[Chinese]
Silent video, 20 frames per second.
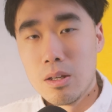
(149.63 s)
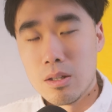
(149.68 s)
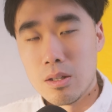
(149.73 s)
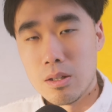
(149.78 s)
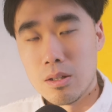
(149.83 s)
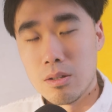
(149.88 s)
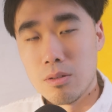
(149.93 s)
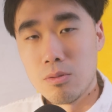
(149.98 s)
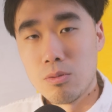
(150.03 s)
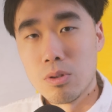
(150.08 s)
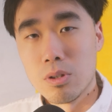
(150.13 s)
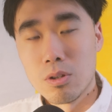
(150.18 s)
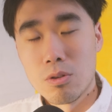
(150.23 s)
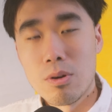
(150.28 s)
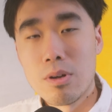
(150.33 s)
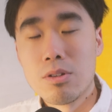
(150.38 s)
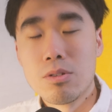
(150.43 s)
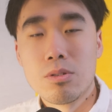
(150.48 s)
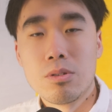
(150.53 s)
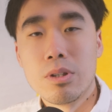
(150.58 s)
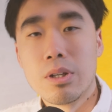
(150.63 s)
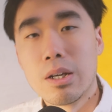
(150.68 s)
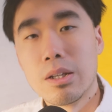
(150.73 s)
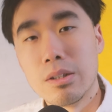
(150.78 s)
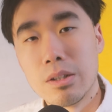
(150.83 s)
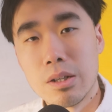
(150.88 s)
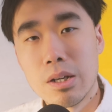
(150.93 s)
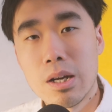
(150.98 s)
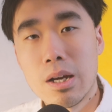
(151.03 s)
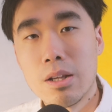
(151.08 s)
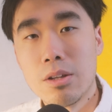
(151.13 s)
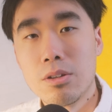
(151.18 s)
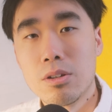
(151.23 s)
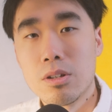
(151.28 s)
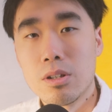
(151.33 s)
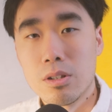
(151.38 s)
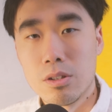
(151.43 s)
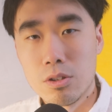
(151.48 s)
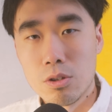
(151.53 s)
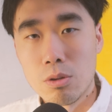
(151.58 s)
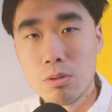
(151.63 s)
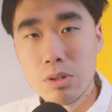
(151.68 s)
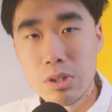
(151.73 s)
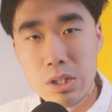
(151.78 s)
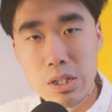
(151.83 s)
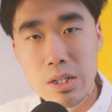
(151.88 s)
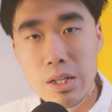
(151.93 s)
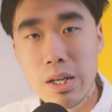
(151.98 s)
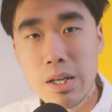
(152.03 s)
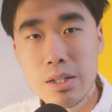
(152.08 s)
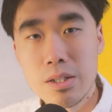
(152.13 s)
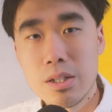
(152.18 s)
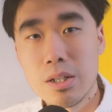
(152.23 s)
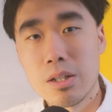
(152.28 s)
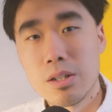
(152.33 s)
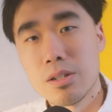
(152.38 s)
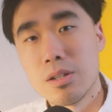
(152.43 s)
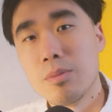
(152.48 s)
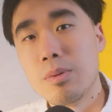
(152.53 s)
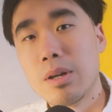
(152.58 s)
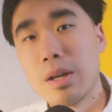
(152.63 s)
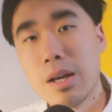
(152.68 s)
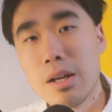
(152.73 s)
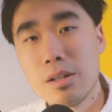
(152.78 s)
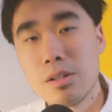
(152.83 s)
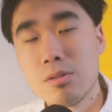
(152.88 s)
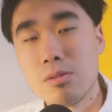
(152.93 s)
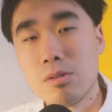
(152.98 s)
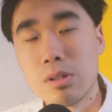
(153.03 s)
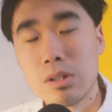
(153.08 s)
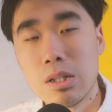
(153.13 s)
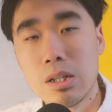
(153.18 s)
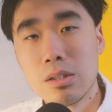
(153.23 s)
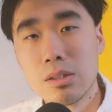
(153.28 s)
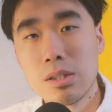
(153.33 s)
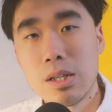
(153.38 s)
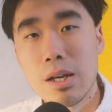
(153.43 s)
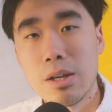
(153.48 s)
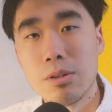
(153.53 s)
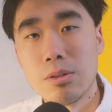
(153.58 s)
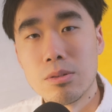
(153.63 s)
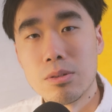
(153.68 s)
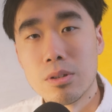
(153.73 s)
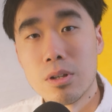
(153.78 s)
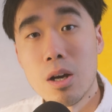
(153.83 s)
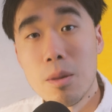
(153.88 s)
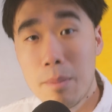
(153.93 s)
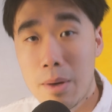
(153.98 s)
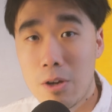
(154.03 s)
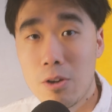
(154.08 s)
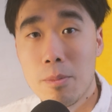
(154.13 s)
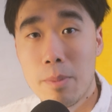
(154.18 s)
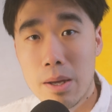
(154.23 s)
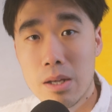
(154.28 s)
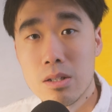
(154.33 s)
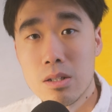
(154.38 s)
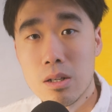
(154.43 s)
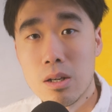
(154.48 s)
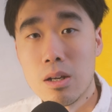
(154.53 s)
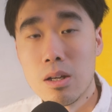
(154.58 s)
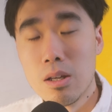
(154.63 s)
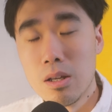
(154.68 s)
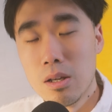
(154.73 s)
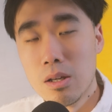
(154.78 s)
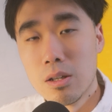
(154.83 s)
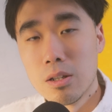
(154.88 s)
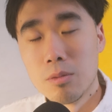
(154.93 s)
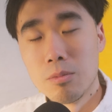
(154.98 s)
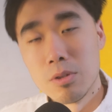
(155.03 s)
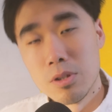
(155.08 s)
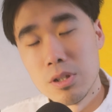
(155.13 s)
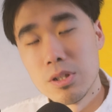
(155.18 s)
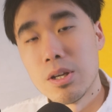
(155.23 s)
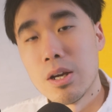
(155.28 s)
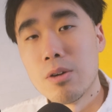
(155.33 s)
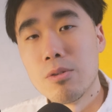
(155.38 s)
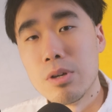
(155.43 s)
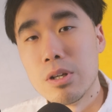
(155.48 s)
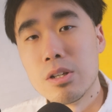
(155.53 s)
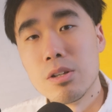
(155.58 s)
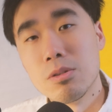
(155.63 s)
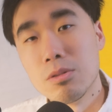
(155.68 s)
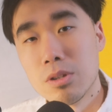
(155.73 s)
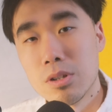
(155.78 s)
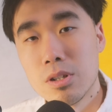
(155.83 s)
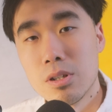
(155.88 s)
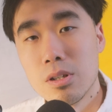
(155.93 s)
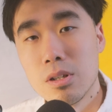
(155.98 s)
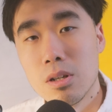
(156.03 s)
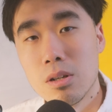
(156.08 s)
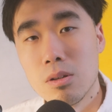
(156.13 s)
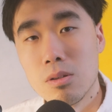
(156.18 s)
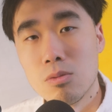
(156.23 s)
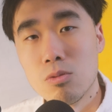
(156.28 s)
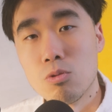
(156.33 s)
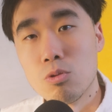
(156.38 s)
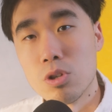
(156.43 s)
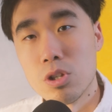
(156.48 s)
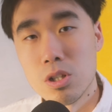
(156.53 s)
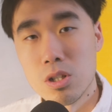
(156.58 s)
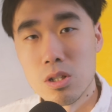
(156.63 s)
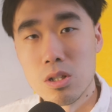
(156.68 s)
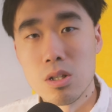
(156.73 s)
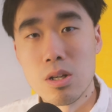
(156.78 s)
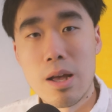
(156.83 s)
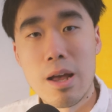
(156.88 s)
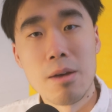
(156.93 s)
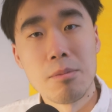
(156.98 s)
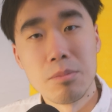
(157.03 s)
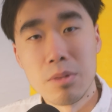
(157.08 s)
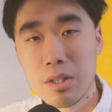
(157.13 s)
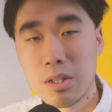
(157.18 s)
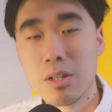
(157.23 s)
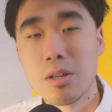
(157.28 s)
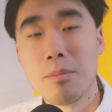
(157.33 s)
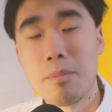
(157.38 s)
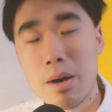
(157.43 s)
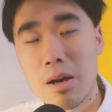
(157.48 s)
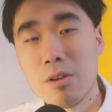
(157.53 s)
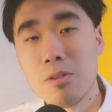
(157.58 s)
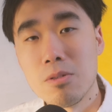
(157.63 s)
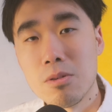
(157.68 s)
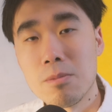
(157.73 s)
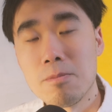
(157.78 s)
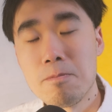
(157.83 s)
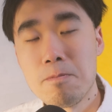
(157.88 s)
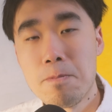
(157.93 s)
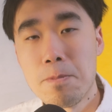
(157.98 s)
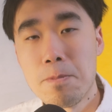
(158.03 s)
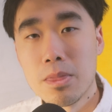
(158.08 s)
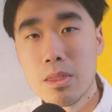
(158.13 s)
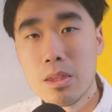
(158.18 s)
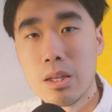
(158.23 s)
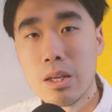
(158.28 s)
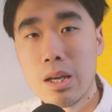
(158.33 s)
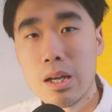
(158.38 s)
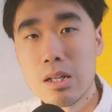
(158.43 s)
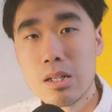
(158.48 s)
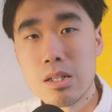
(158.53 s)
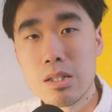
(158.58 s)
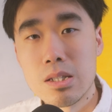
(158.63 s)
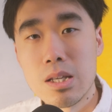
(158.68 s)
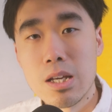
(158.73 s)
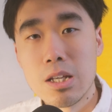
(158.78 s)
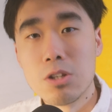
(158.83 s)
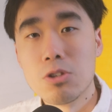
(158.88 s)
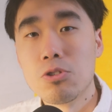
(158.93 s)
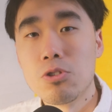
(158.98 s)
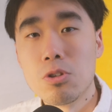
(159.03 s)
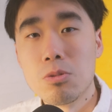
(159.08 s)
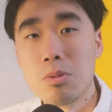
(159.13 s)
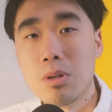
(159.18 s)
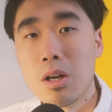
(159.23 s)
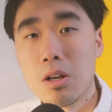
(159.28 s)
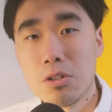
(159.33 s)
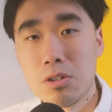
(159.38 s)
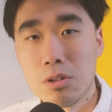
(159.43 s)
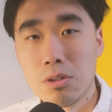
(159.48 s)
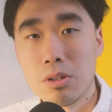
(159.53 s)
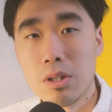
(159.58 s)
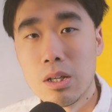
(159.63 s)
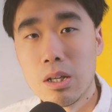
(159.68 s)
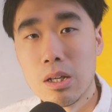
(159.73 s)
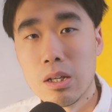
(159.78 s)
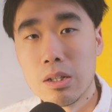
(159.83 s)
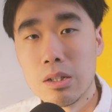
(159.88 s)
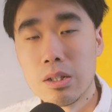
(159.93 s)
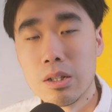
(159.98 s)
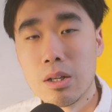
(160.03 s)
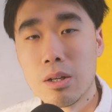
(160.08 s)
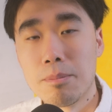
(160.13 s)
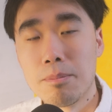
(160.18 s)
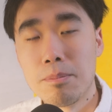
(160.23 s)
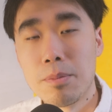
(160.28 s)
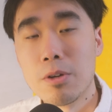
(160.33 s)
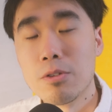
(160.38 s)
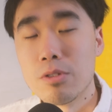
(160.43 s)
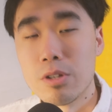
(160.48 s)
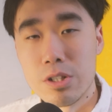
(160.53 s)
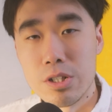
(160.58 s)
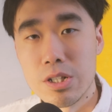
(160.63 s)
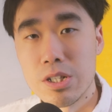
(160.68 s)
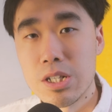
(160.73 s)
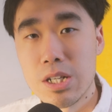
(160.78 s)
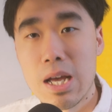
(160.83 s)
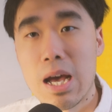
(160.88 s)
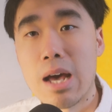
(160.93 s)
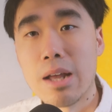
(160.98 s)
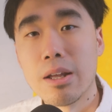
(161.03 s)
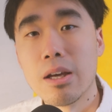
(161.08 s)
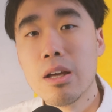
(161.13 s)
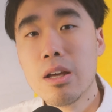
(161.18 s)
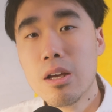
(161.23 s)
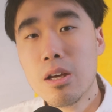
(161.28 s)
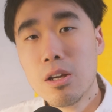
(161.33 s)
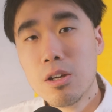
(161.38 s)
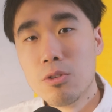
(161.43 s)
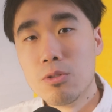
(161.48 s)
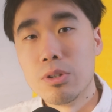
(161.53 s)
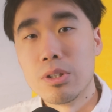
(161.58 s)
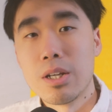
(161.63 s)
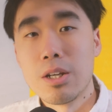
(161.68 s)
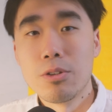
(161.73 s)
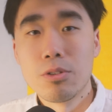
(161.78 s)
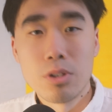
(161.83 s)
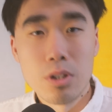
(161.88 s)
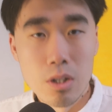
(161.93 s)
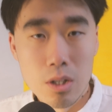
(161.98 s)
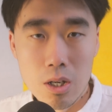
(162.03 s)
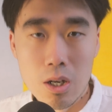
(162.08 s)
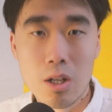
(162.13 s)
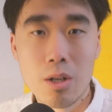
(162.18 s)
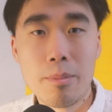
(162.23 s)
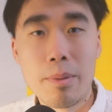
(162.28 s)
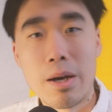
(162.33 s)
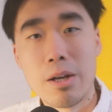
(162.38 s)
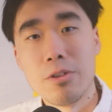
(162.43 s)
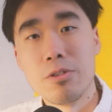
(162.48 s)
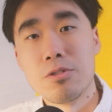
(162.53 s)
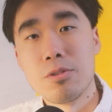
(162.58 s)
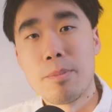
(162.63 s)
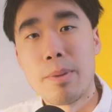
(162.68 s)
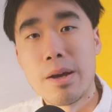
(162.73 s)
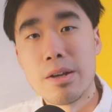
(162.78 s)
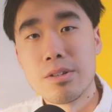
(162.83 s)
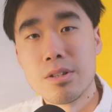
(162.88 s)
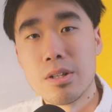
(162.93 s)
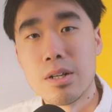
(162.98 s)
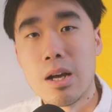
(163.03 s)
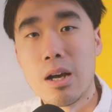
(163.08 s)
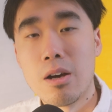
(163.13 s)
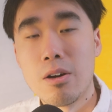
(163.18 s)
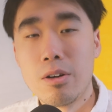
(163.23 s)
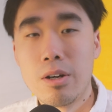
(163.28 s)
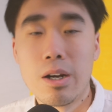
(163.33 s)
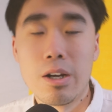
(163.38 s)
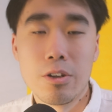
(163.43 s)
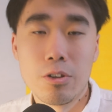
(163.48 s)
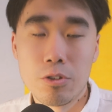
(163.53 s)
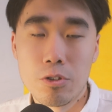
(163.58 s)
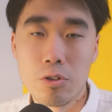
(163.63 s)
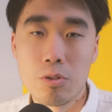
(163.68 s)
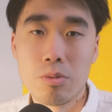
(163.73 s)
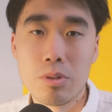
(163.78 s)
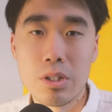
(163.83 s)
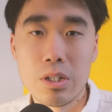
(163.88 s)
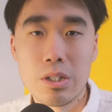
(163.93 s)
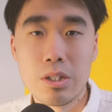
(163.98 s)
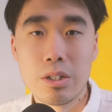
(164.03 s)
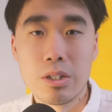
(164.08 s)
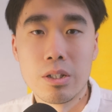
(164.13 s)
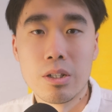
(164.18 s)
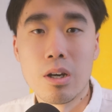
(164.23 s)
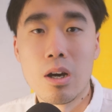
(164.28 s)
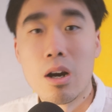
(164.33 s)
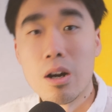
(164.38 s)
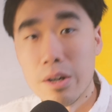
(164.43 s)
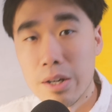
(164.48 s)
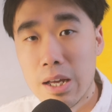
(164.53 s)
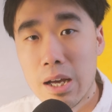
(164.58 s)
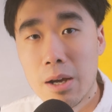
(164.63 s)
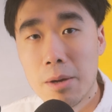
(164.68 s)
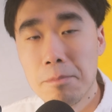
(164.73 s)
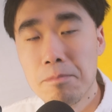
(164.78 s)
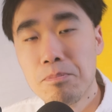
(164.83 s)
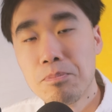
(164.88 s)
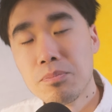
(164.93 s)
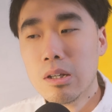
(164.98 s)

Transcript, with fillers: 嗯，我的观众应该能看到，就是从今天这个视频开始，我将采用高码率拍摄。那么之前我一直用的是五十 M 的一个码率，应该是在 YouTube 要求的这个标准之下的。我先用更高的码率去拍摄，然后让 YouTube 进行一个二压。